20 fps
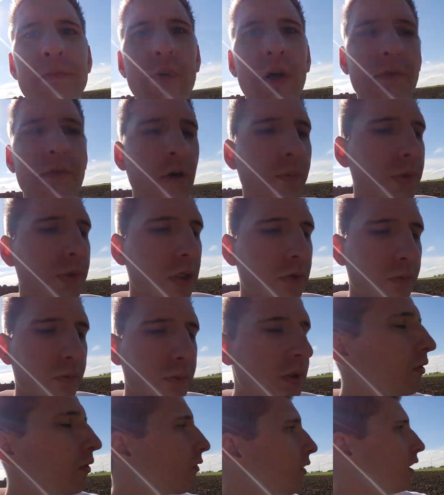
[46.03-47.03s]
ja, wir haben nichts
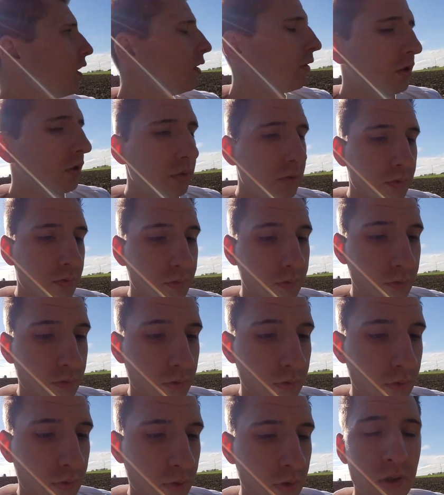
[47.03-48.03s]
zum Erzählen, ne?
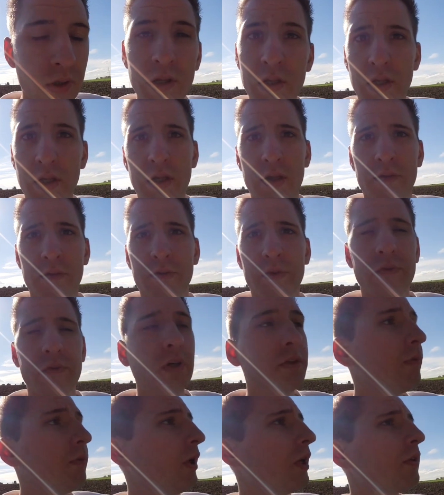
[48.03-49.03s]
Was
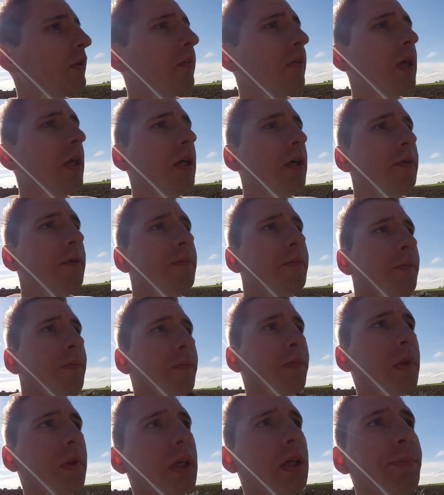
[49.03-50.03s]
sollten wir erzählen?
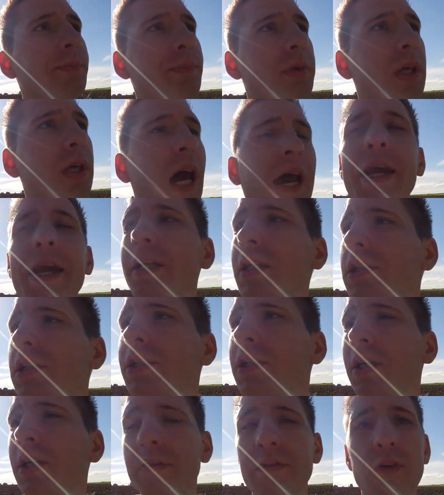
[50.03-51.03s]
Gibt
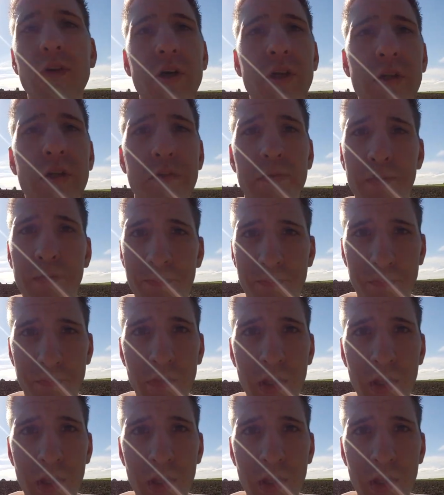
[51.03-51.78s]
eigentlich nichts Neues.